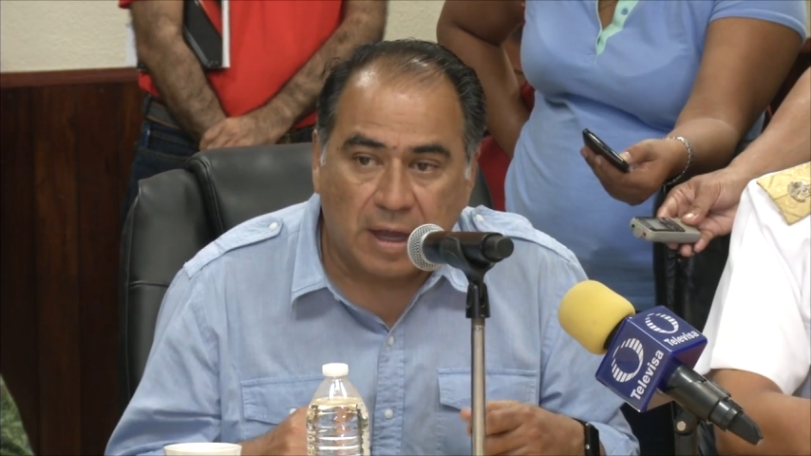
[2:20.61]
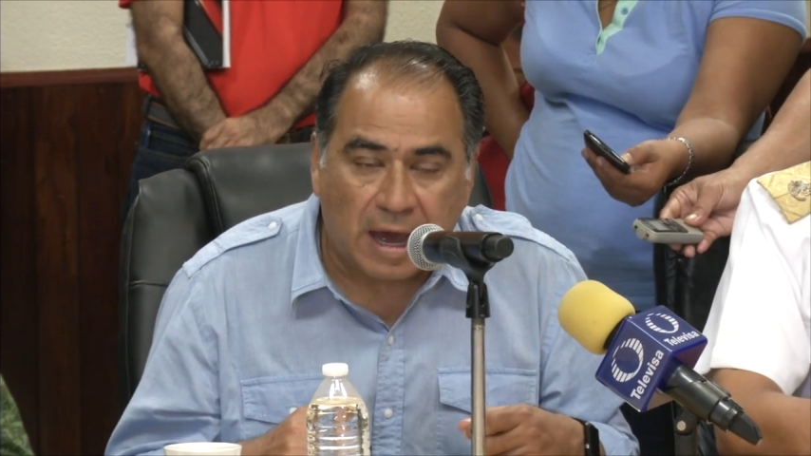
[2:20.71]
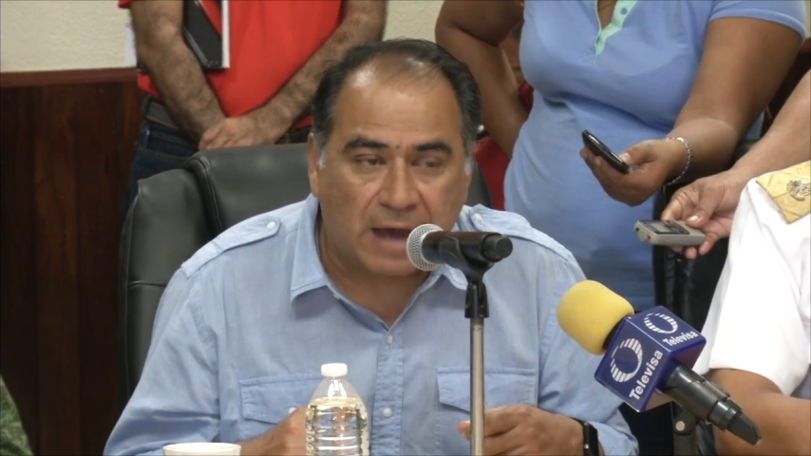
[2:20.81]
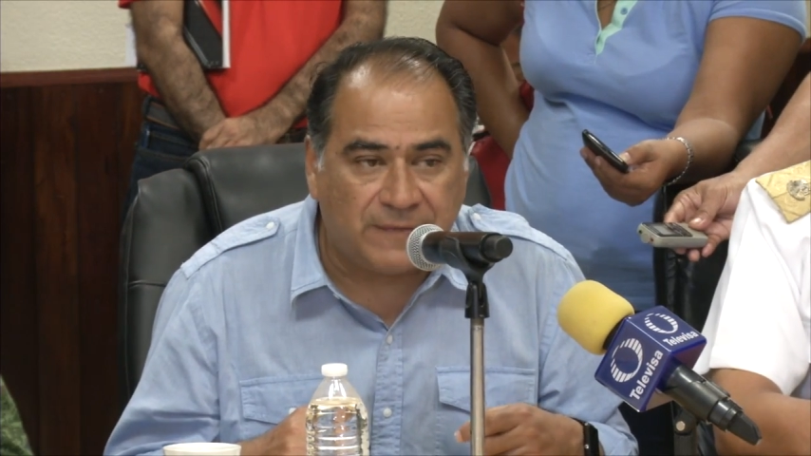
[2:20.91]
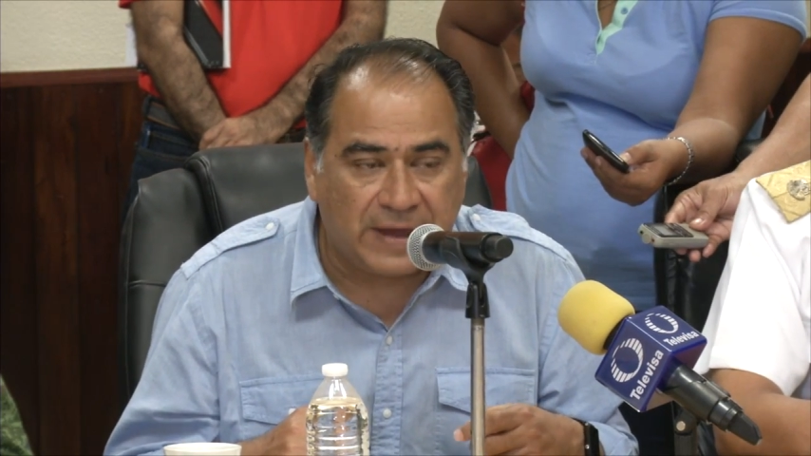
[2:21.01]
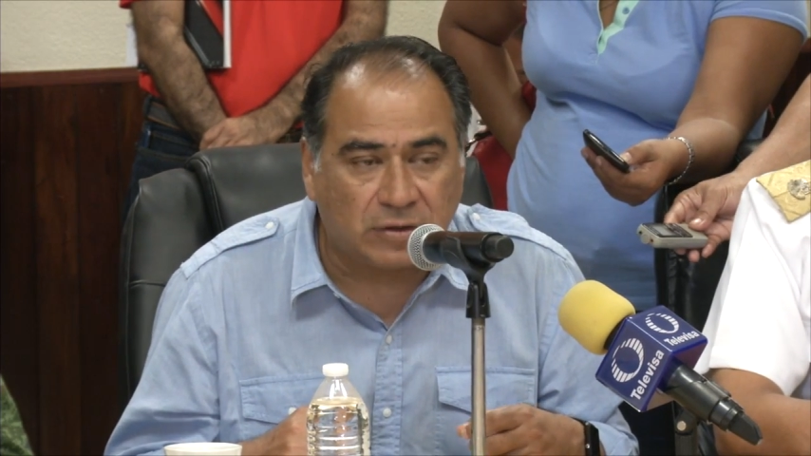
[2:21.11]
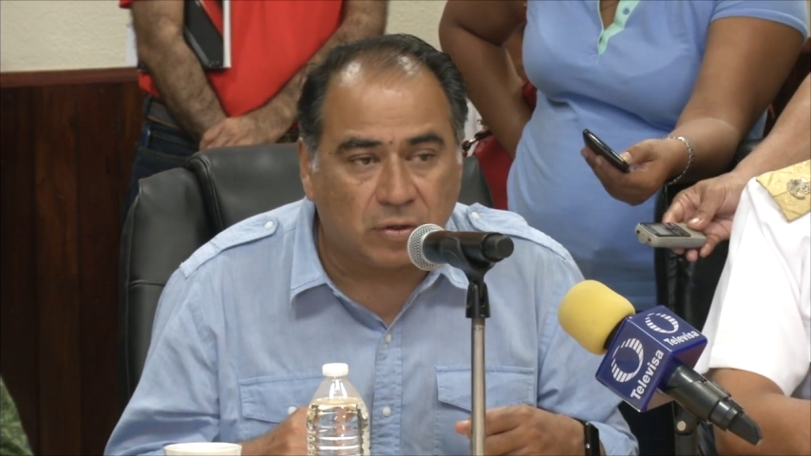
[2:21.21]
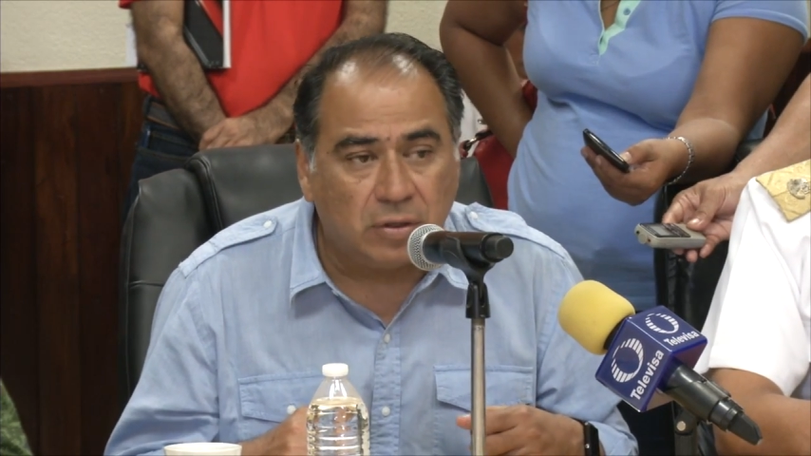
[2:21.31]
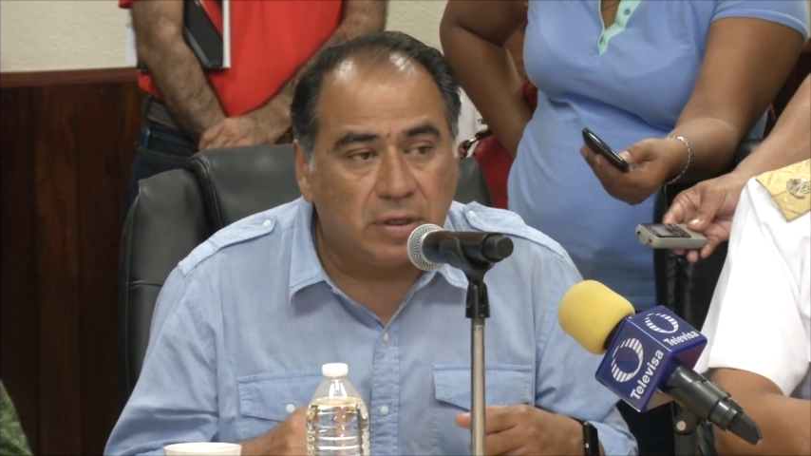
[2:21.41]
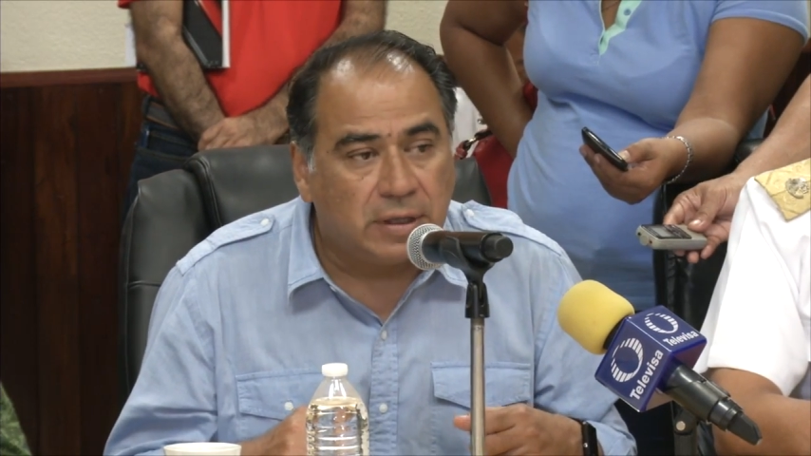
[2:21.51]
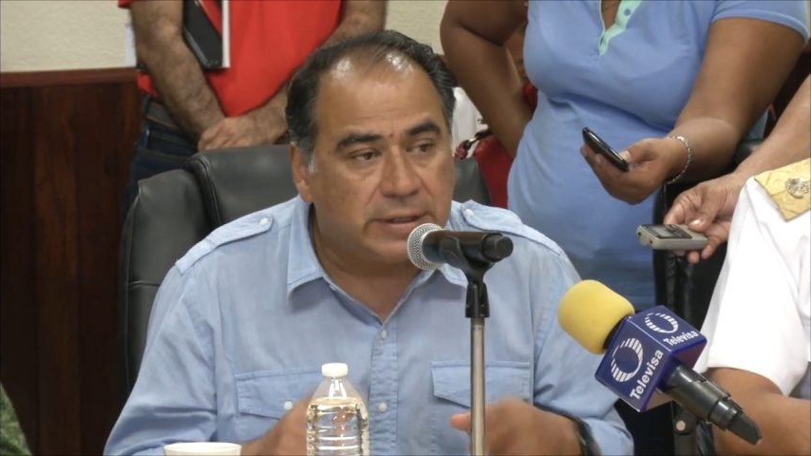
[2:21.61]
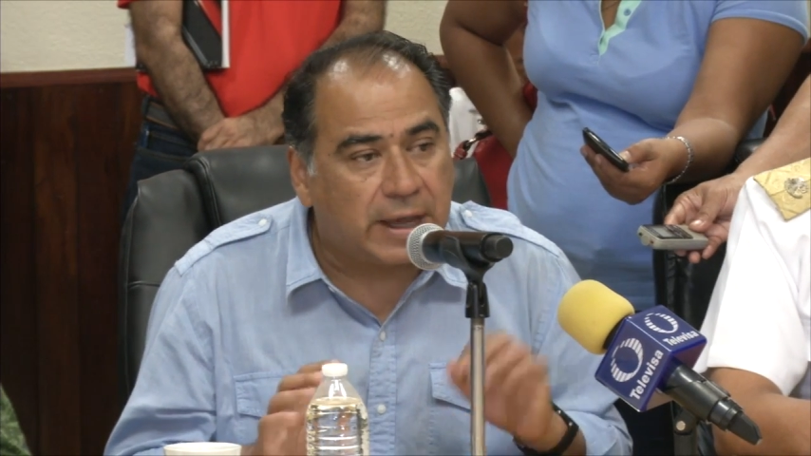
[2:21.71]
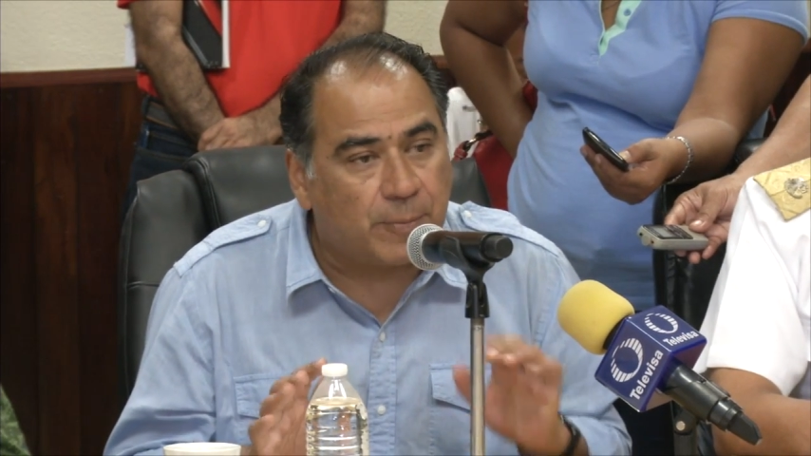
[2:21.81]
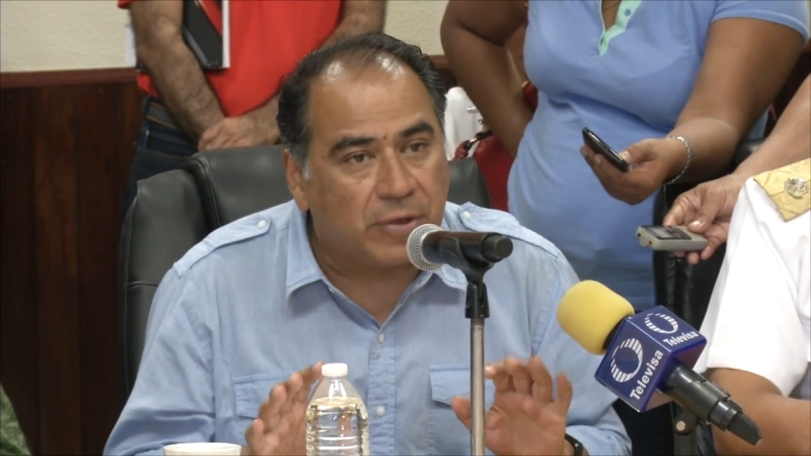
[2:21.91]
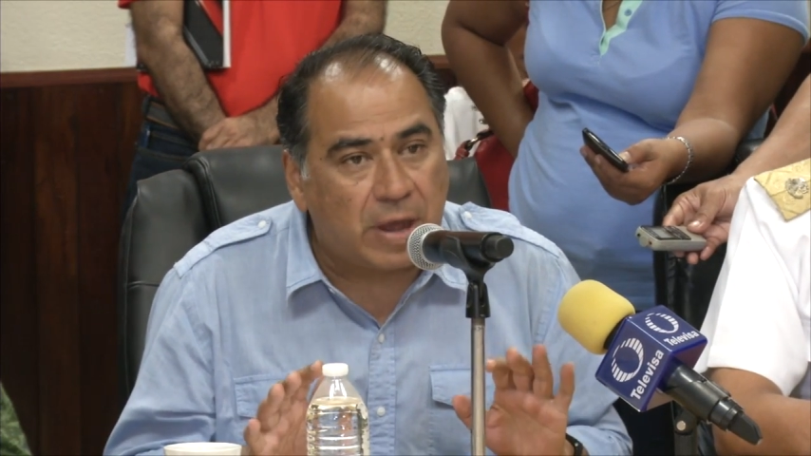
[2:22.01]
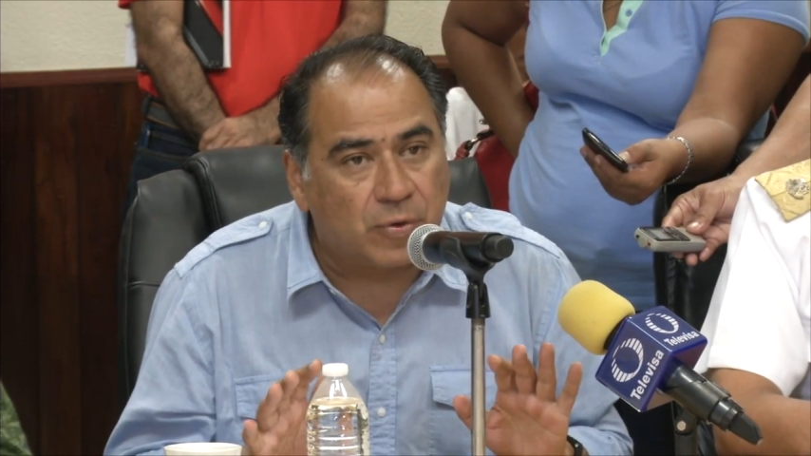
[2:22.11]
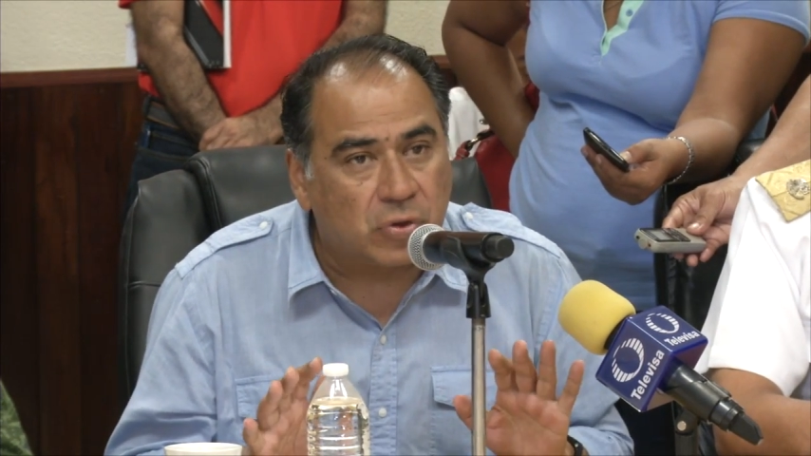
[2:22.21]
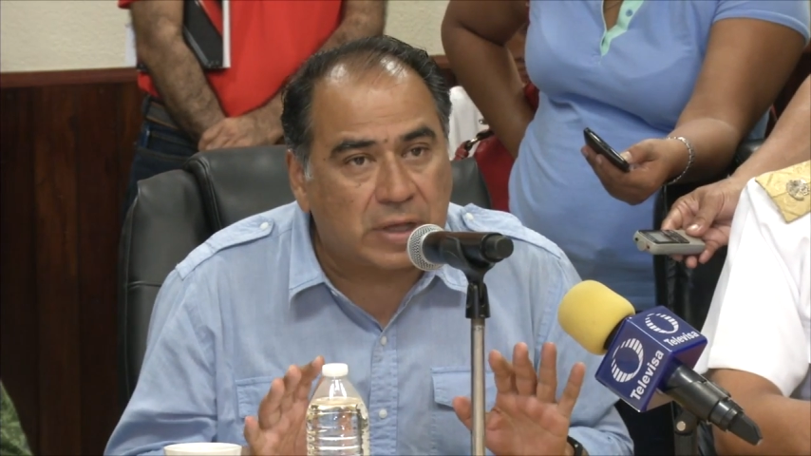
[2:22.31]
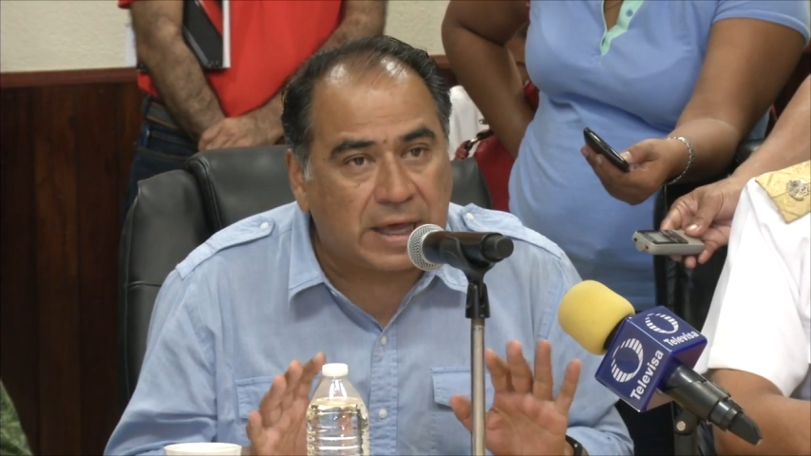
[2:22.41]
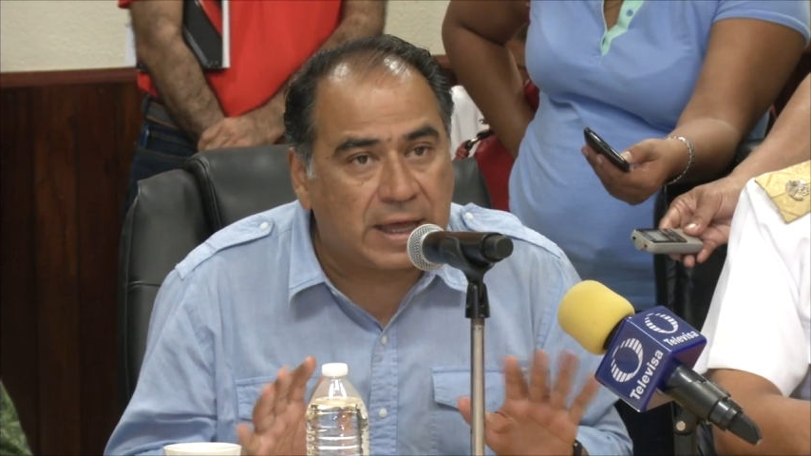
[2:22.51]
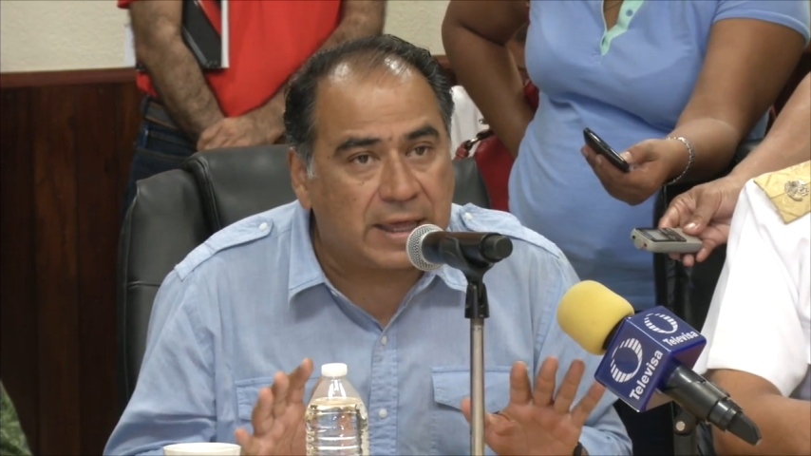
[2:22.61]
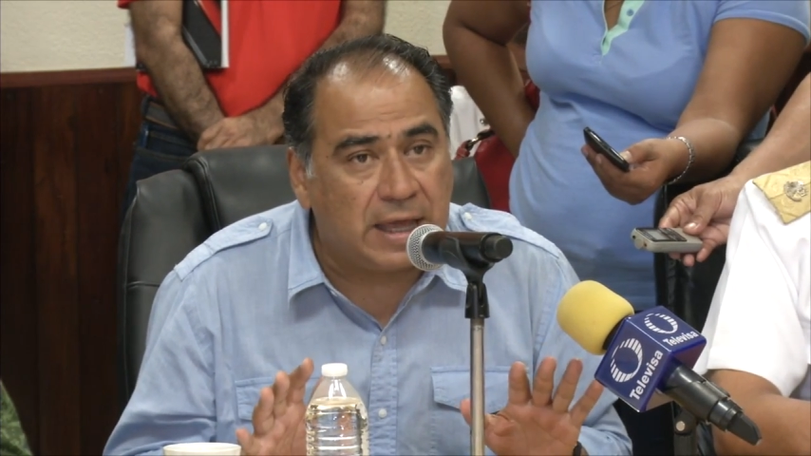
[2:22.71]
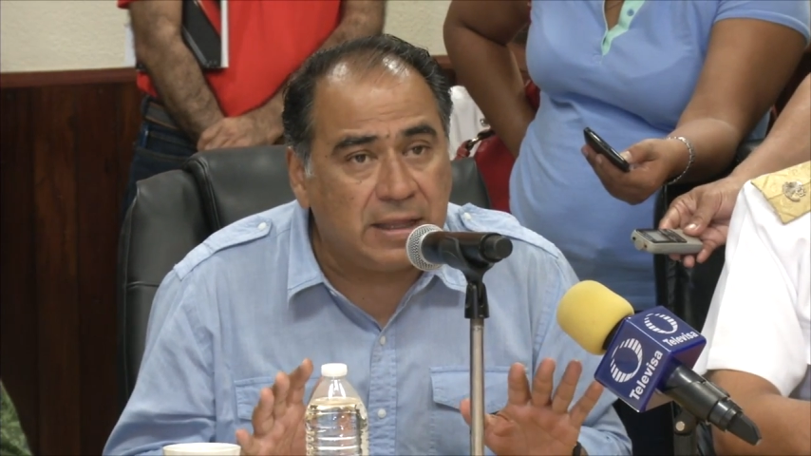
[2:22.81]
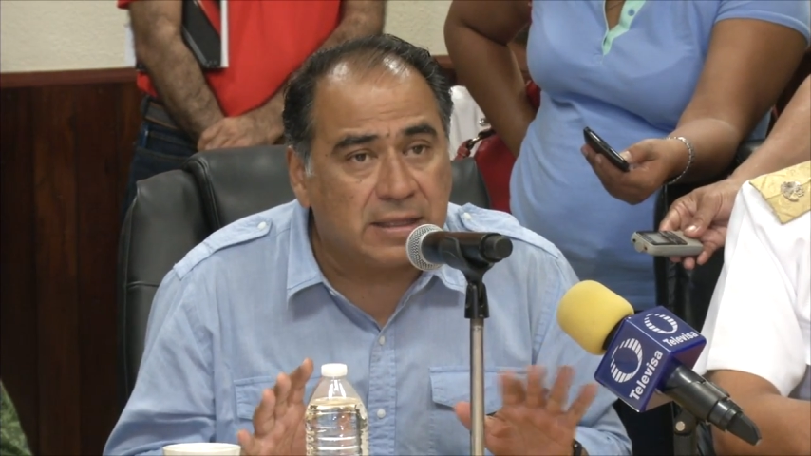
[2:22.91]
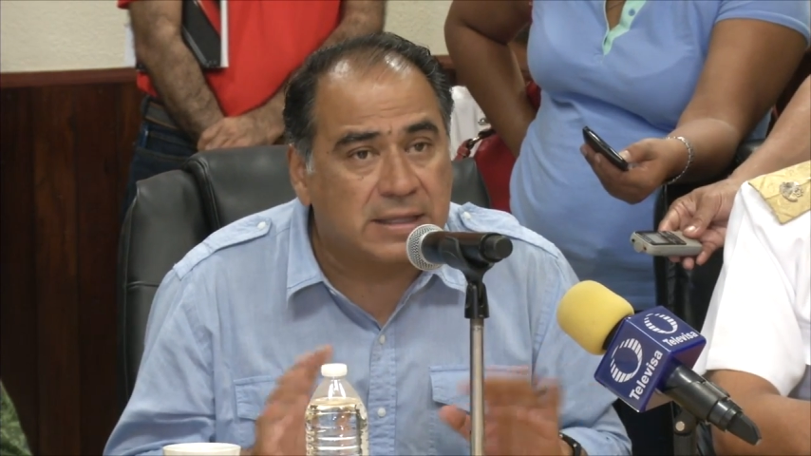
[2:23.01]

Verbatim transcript: a efecto de que podamos cada quien